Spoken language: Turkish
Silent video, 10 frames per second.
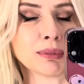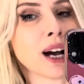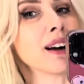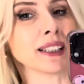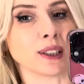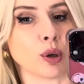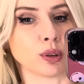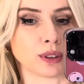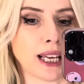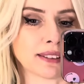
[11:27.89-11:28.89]
Daha iyi
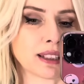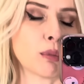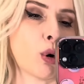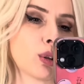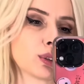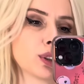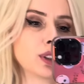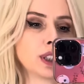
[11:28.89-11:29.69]
oldu yani tam oldu.